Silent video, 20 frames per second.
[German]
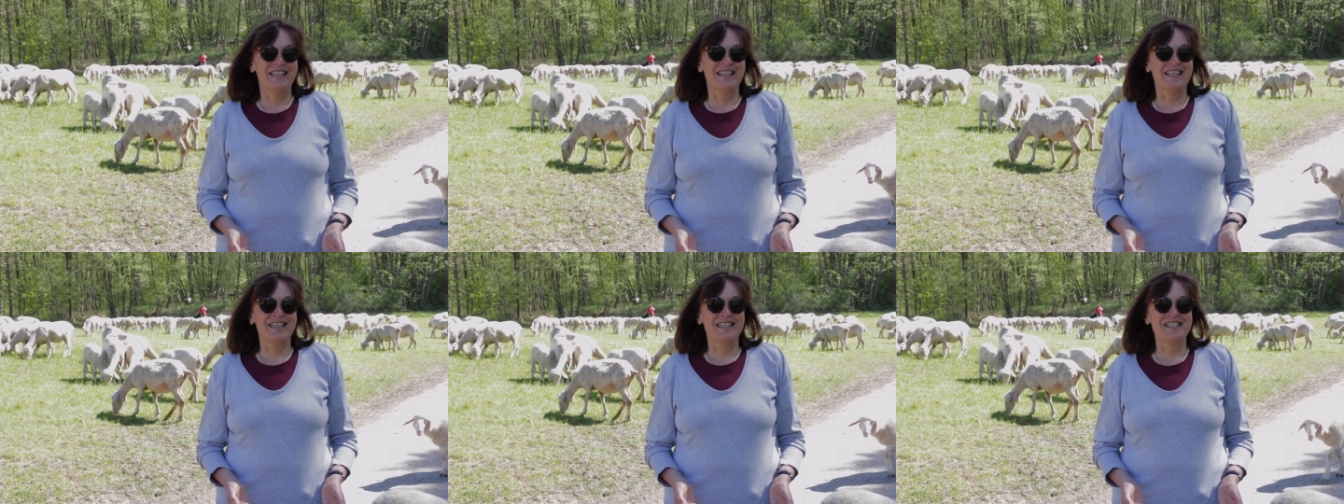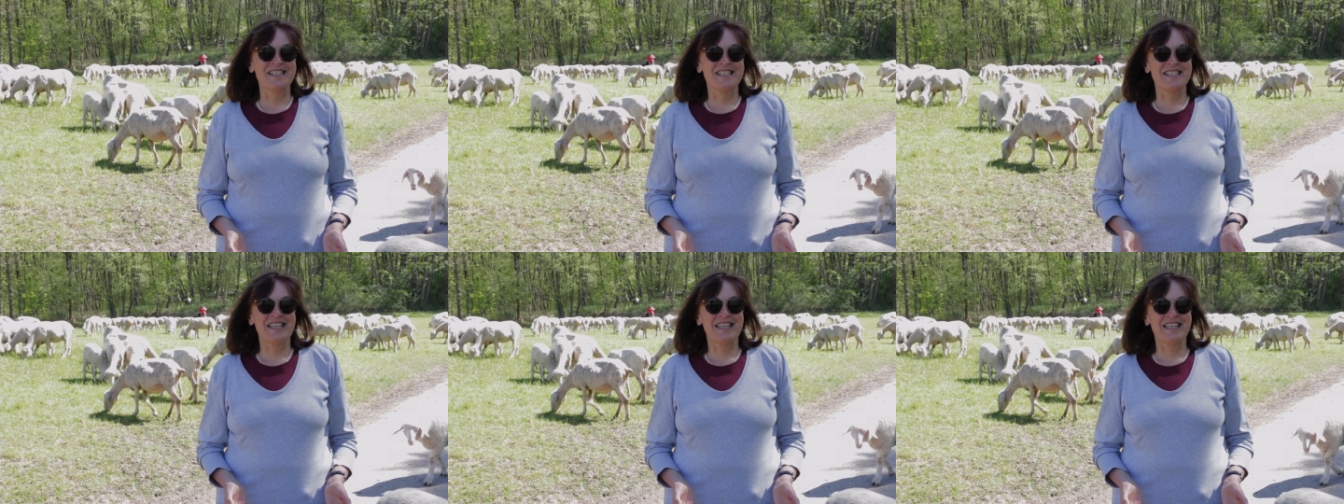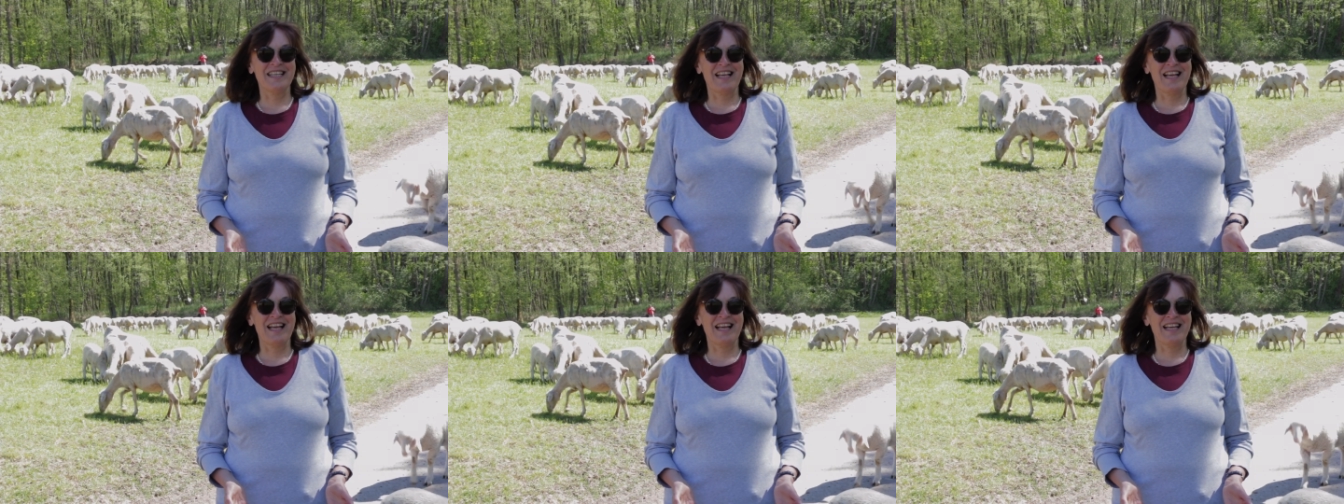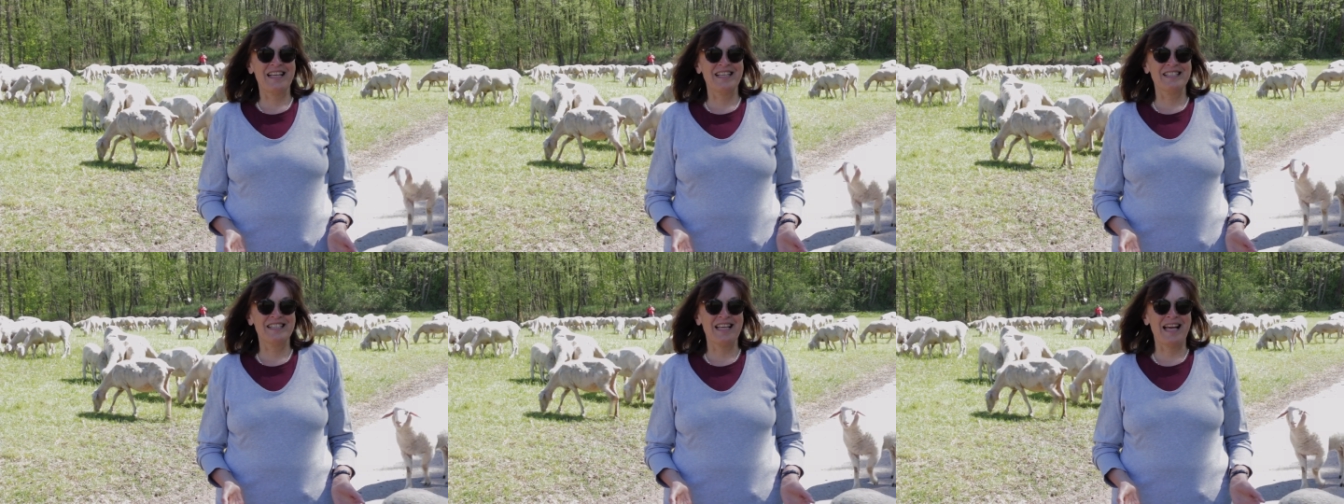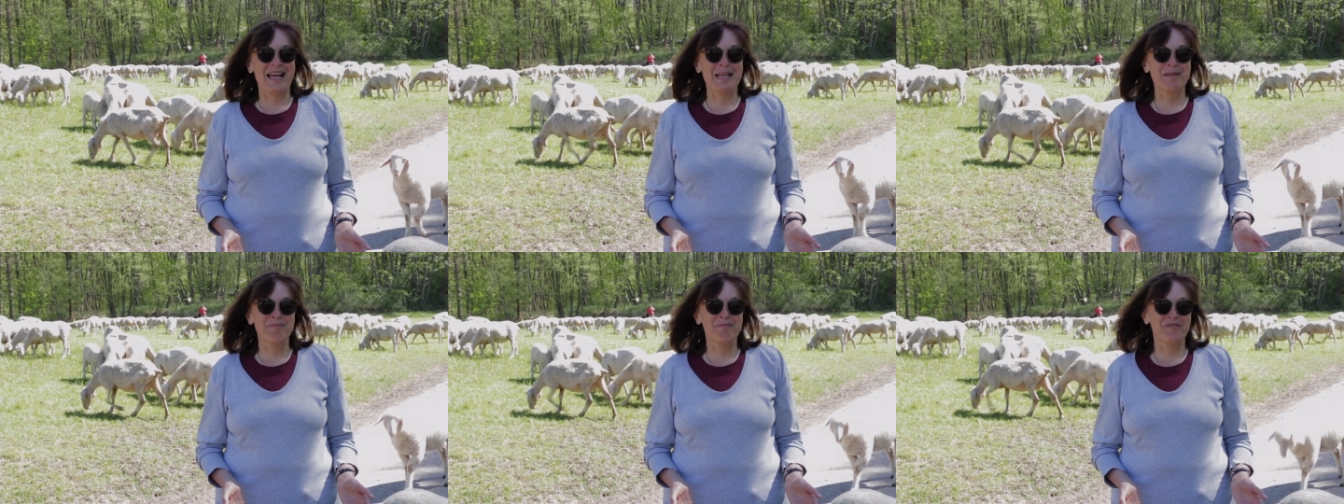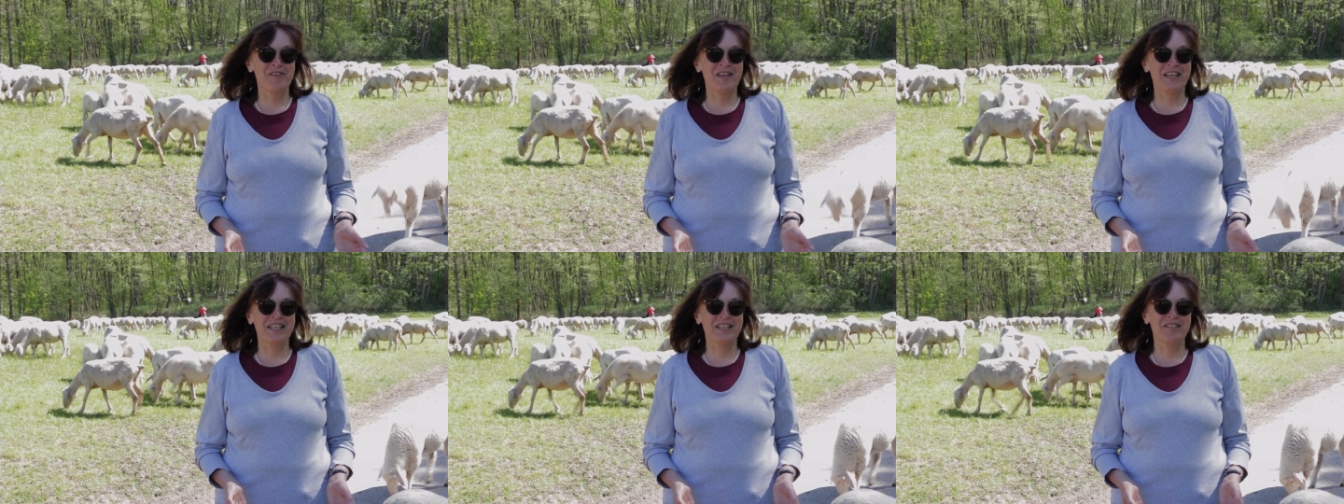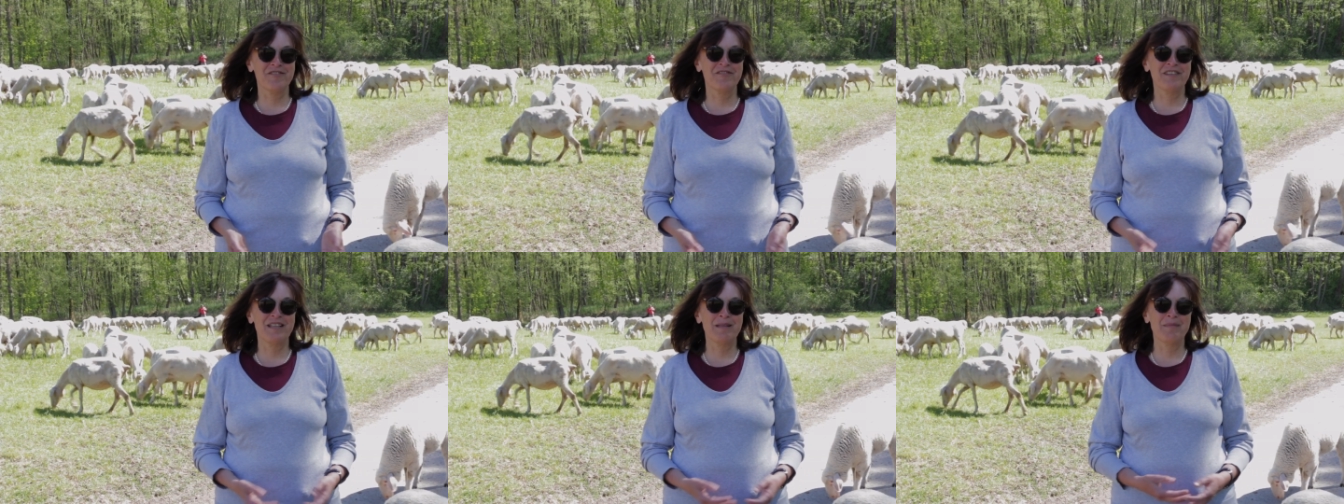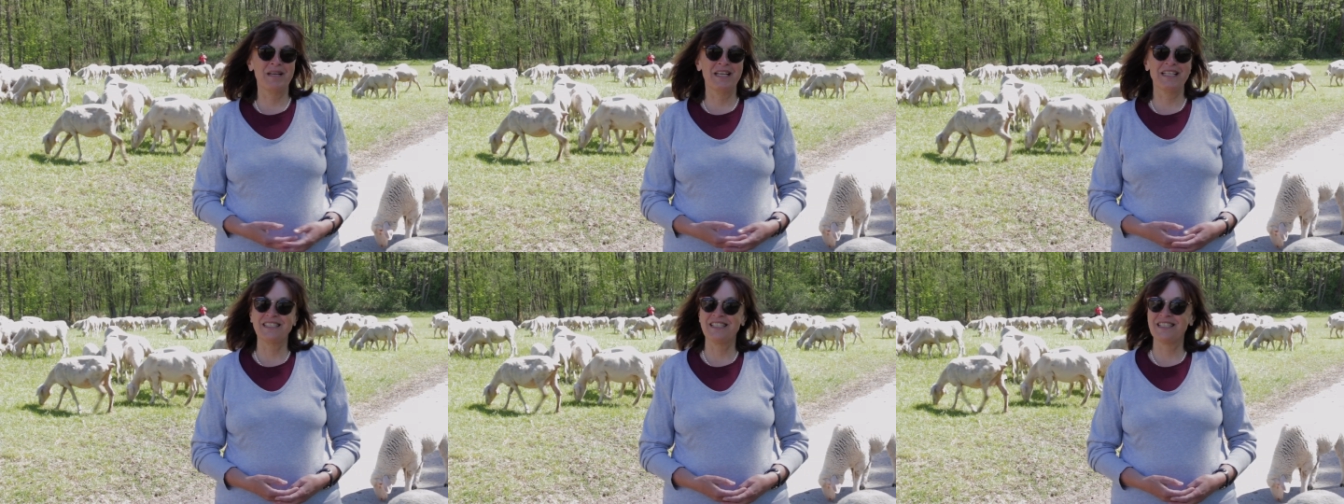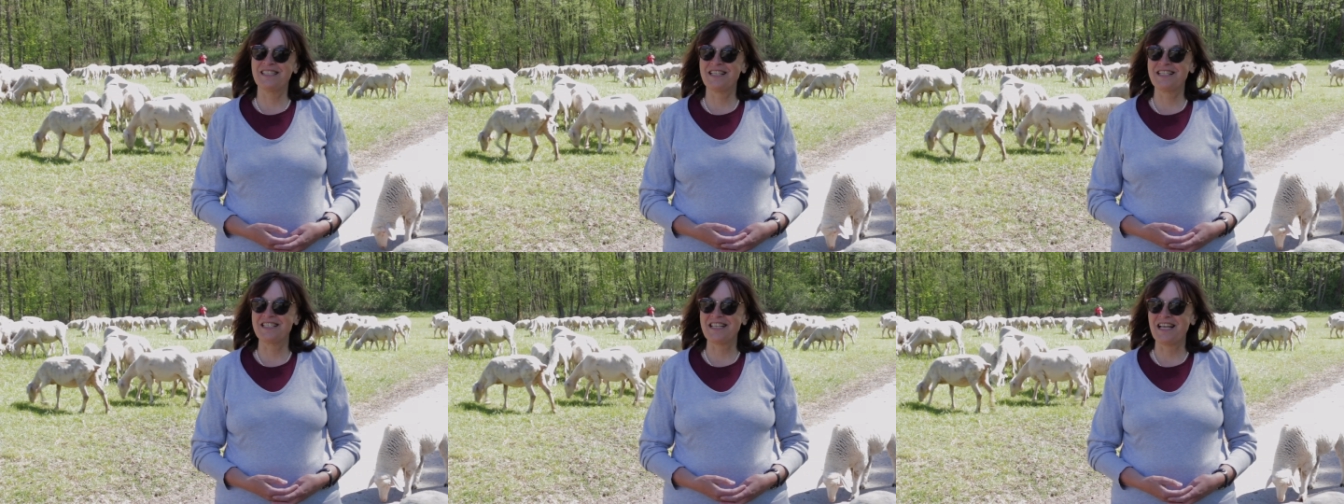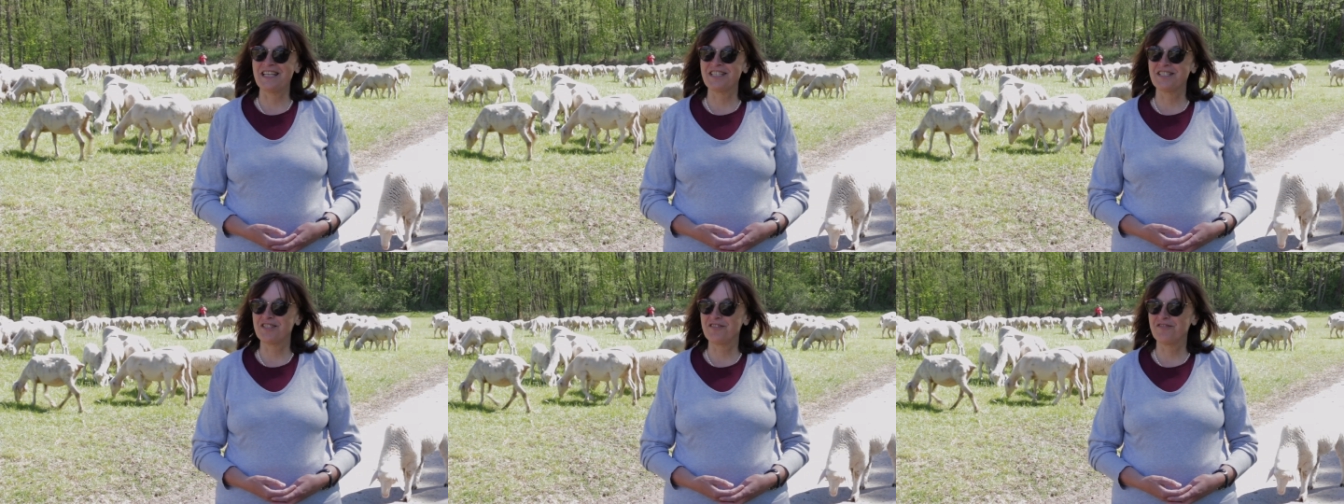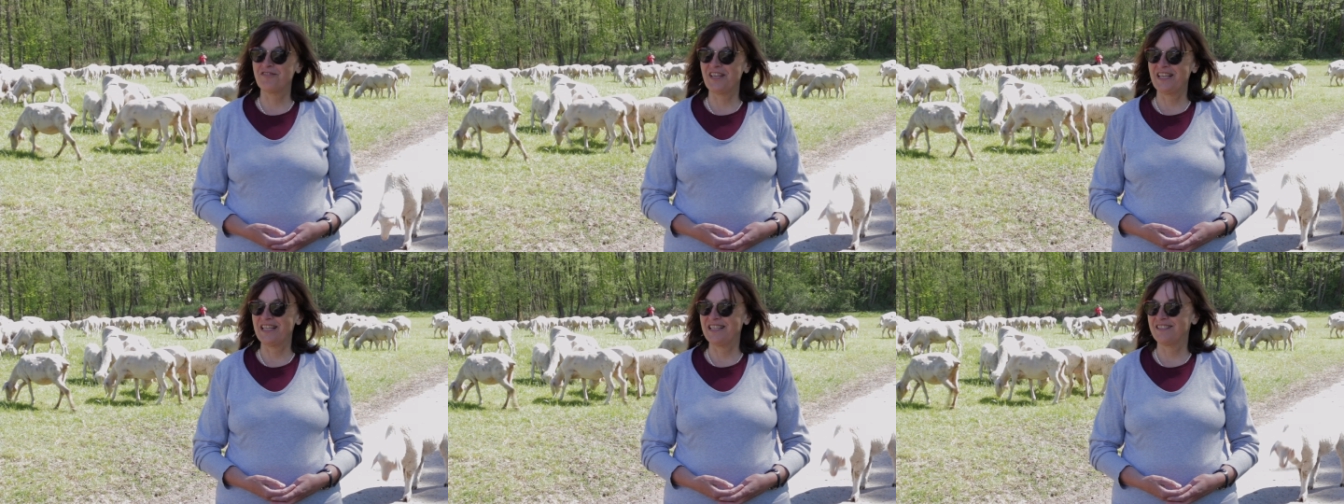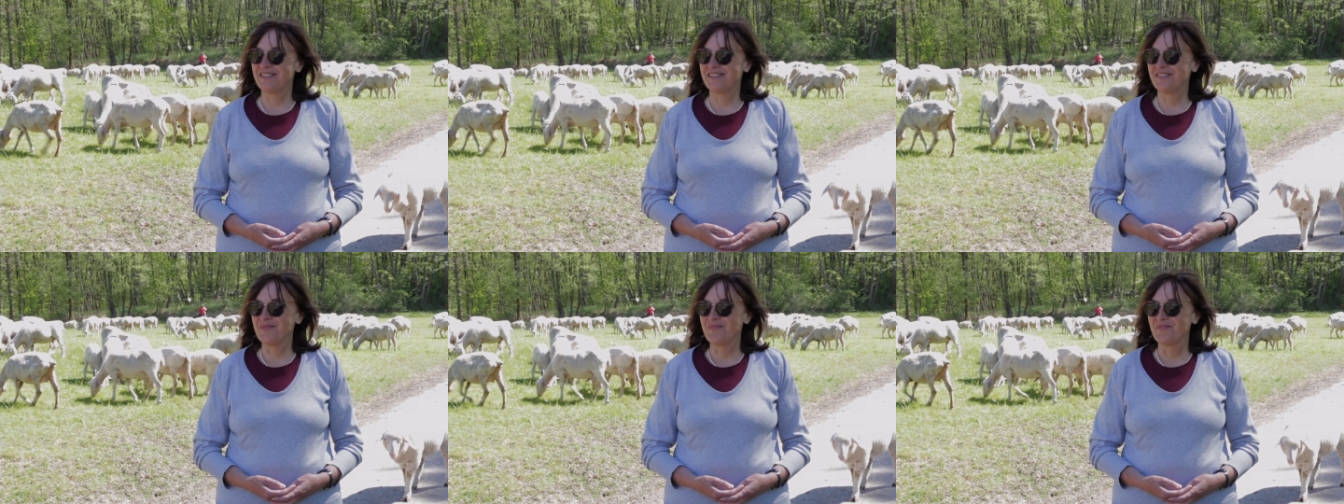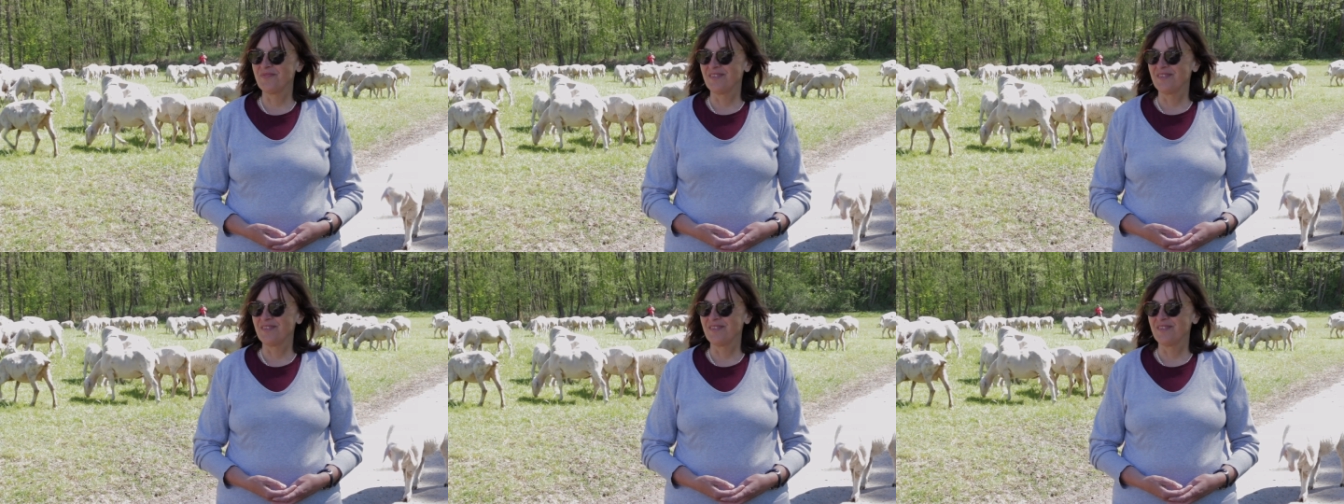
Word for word: in Sicherheit einpferchen will, merkt er, dass eines fehlt.